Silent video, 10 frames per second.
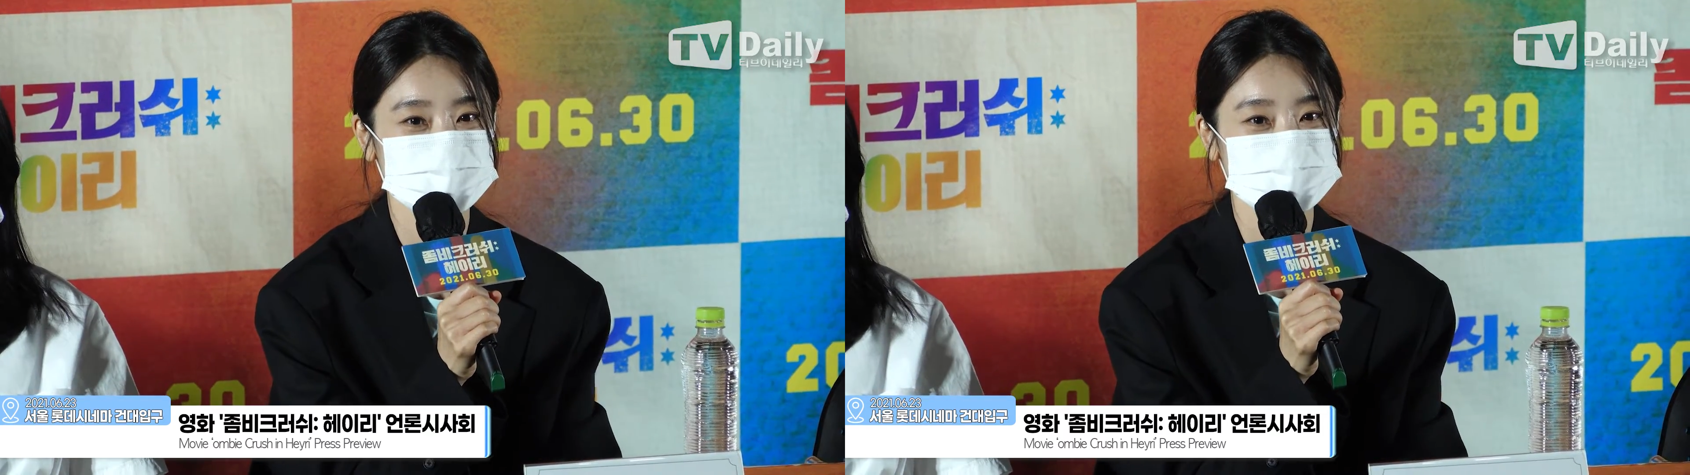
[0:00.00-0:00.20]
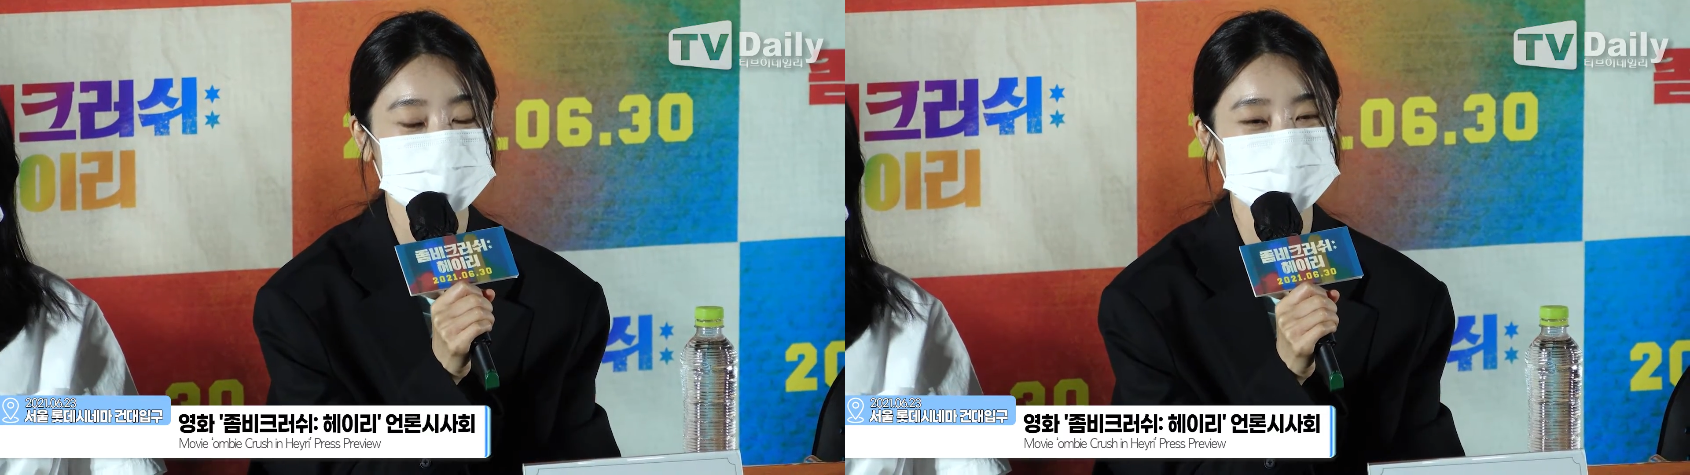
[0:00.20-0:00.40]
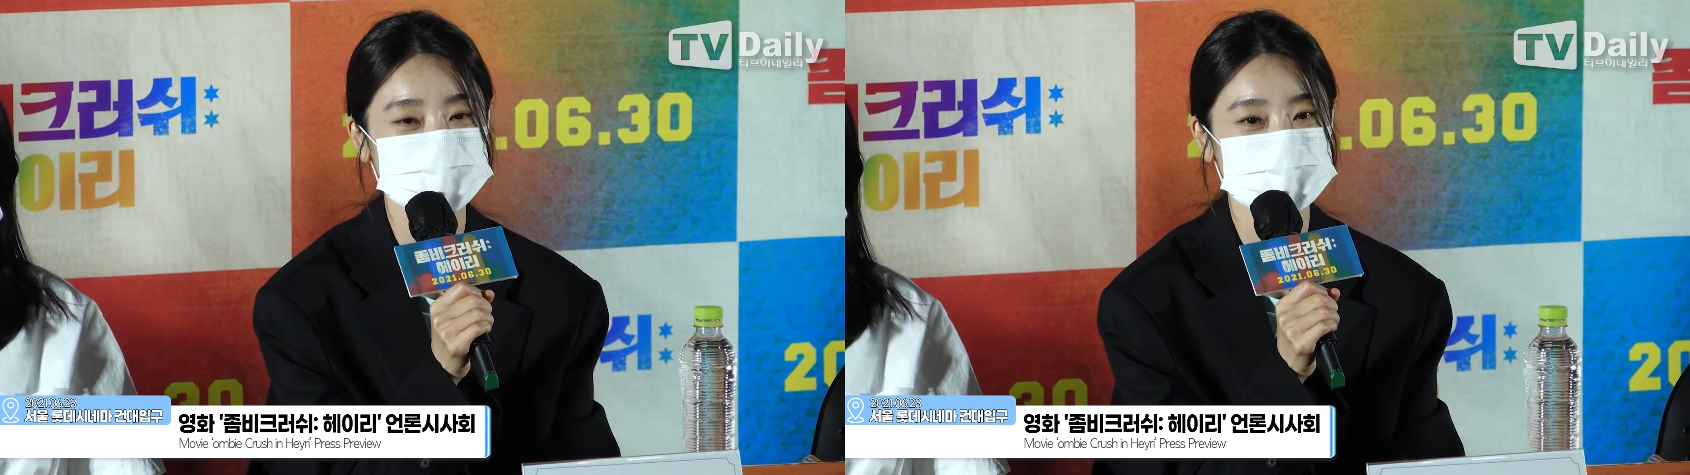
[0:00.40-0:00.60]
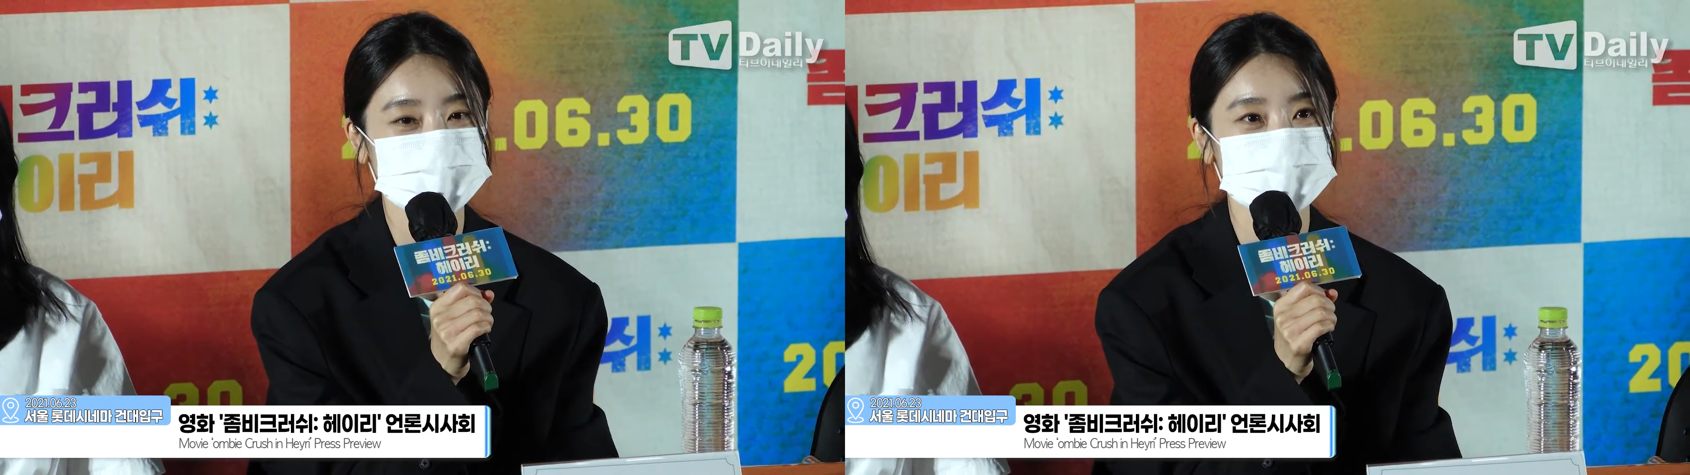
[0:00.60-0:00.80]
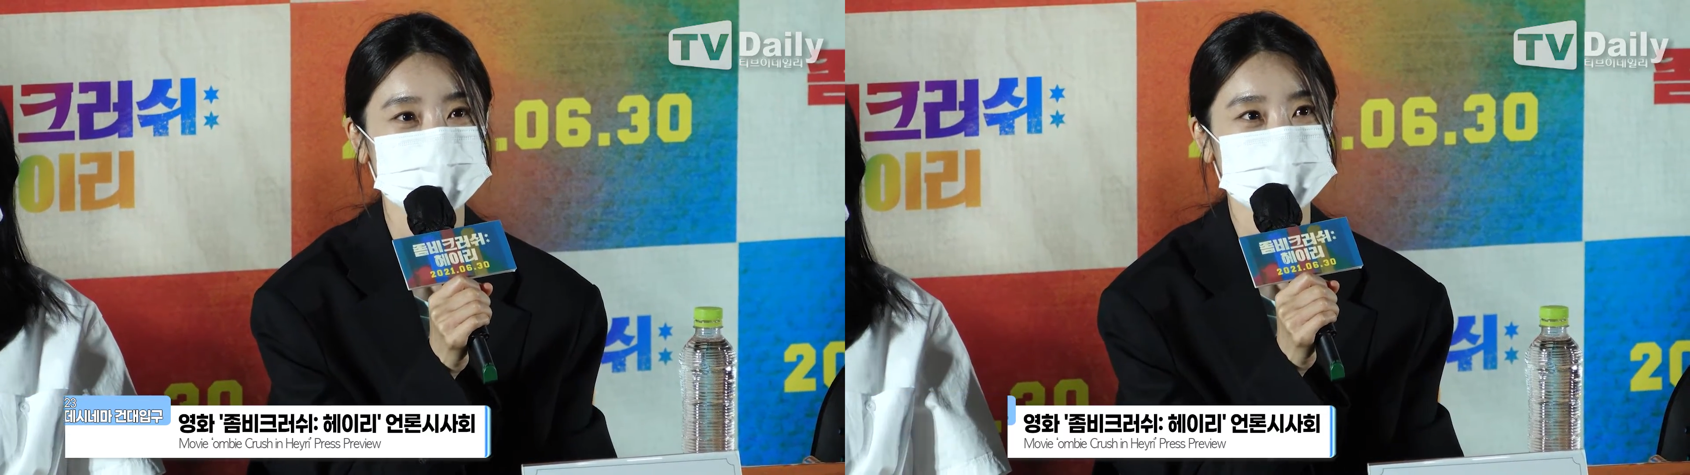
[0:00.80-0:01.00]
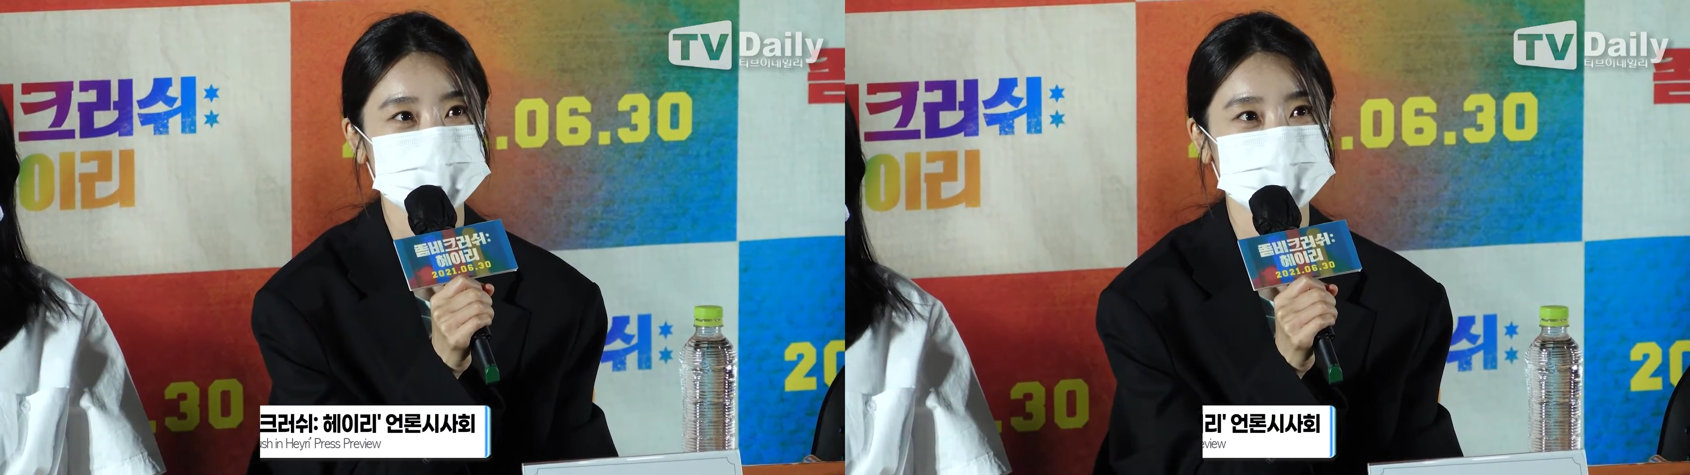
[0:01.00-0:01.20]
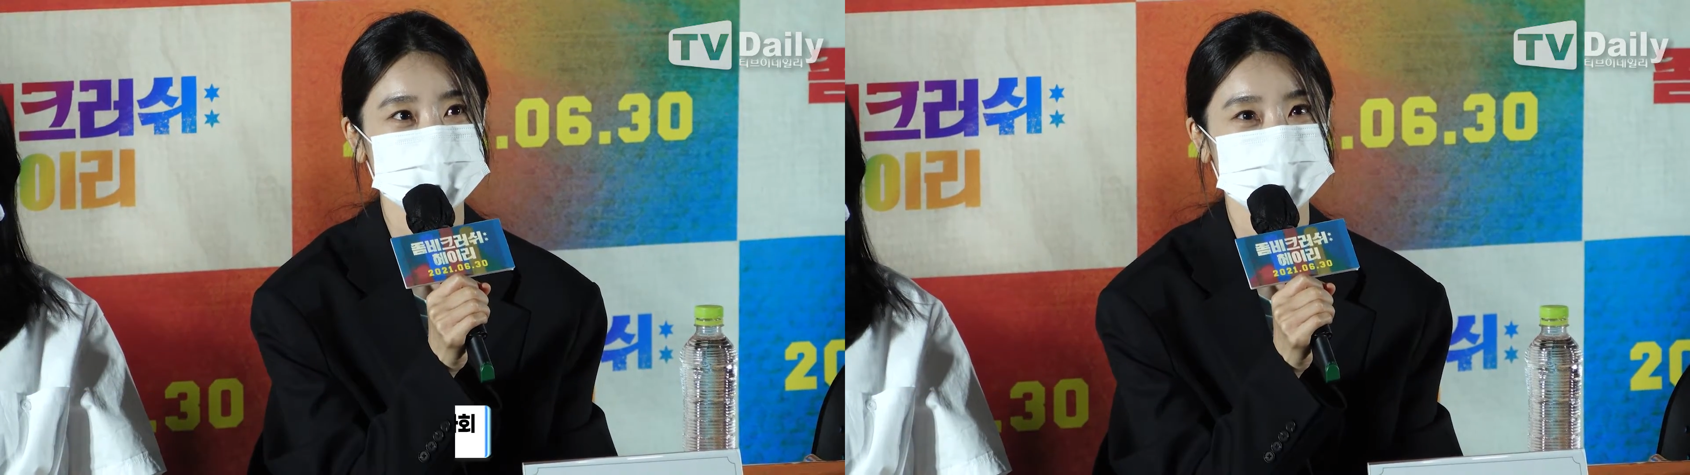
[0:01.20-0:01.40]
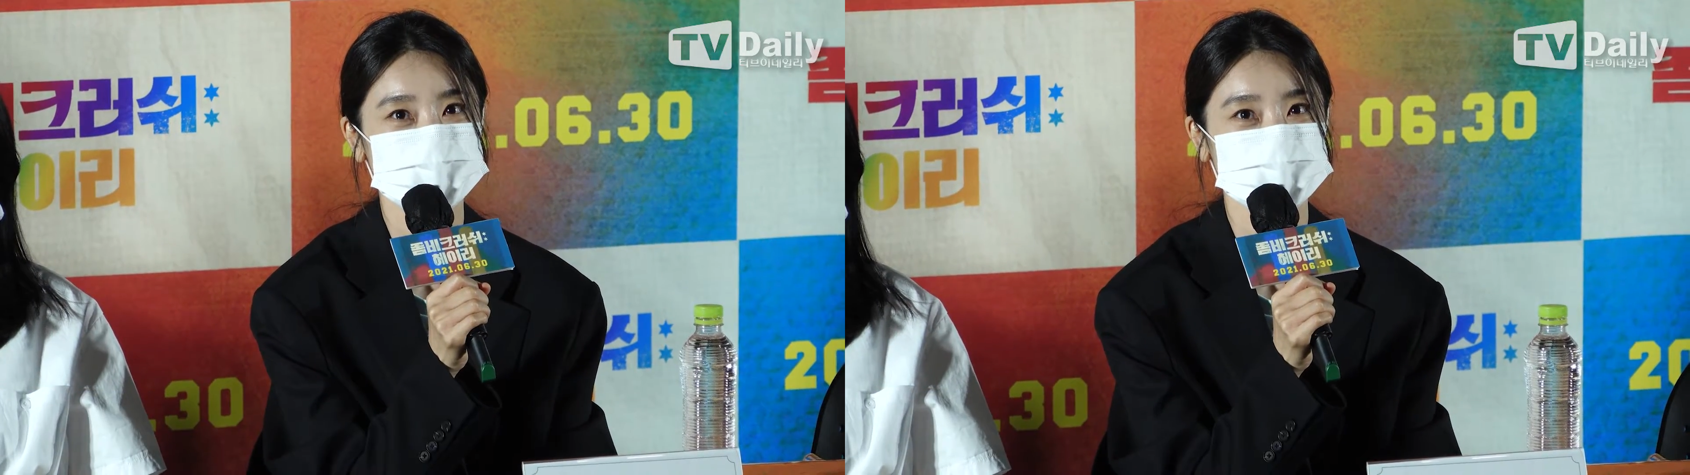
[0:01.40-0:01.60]

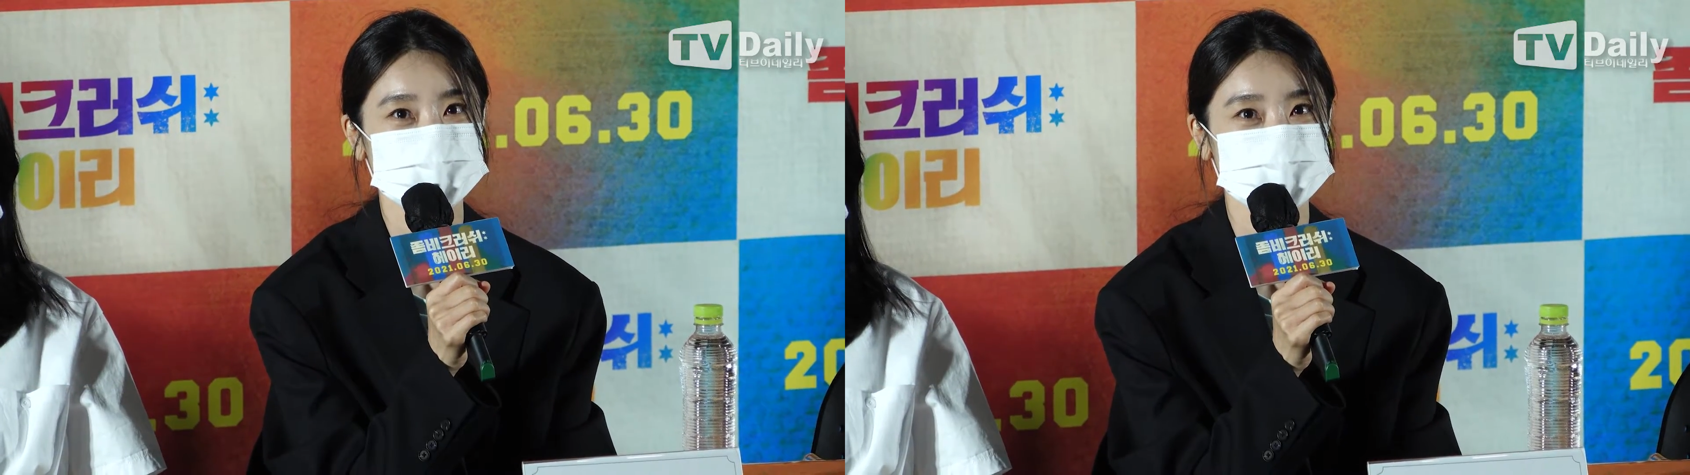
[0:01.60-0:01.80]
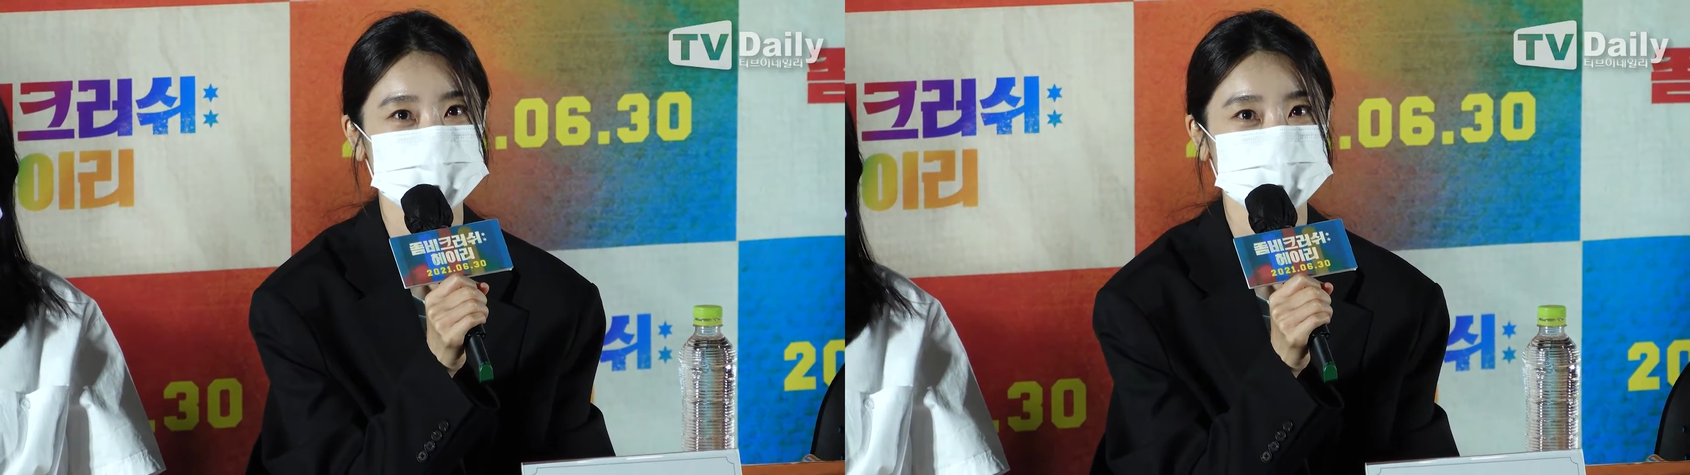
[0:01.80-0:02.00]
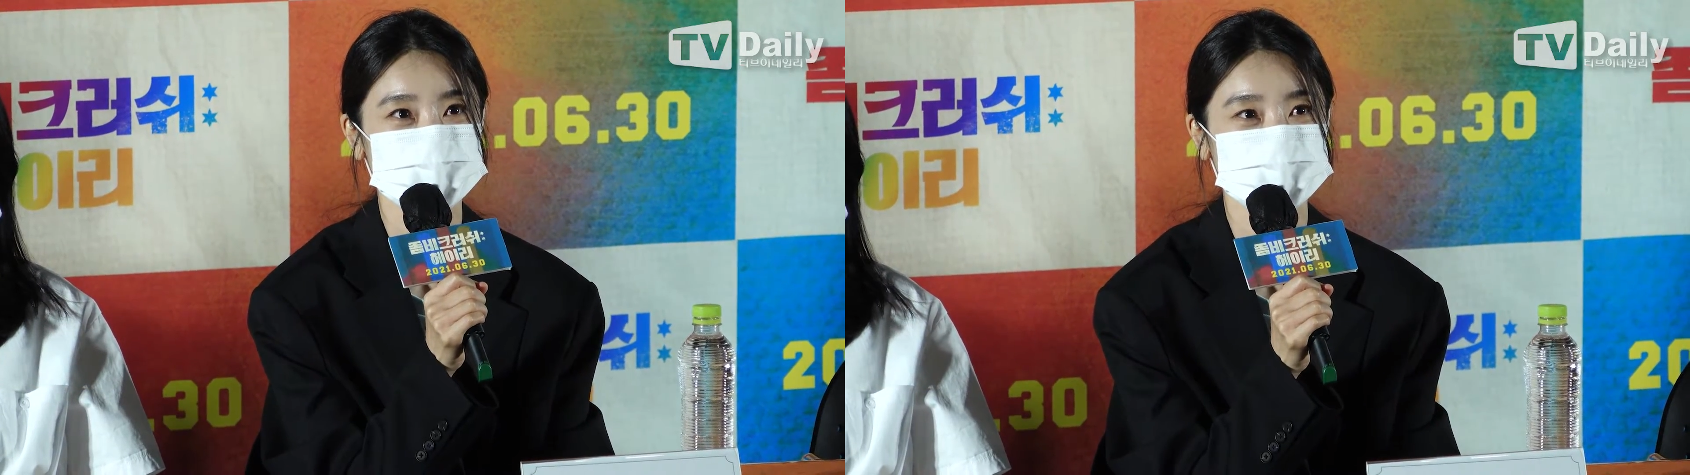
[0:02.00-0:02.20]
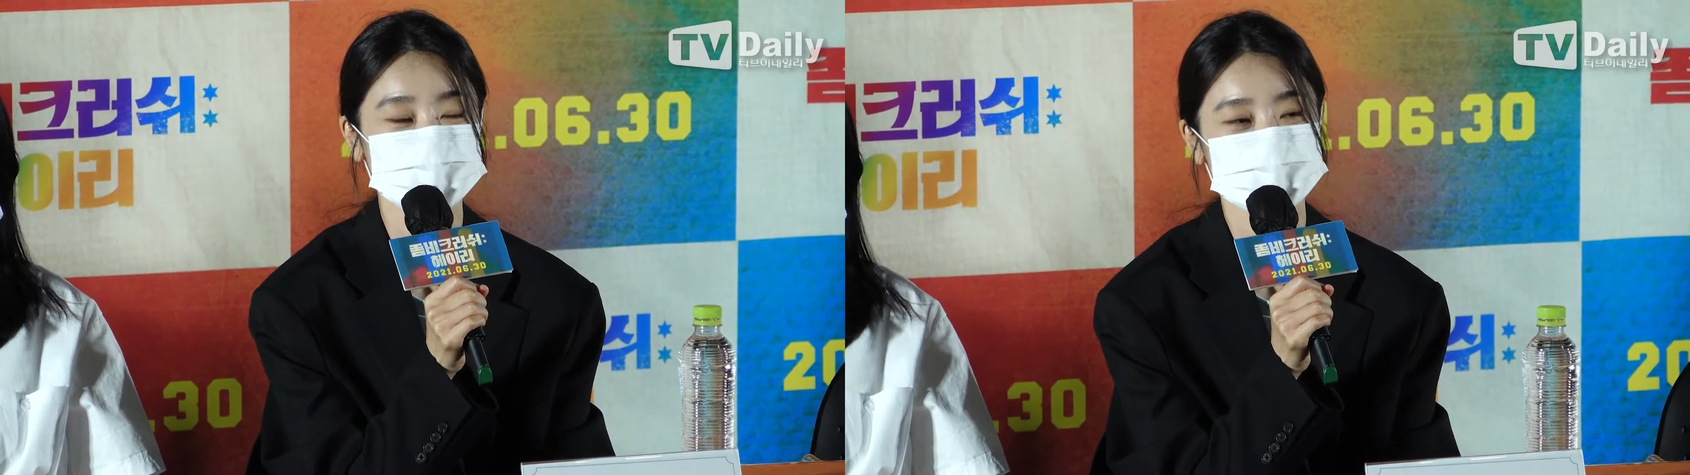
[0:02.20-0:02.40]
좀비라는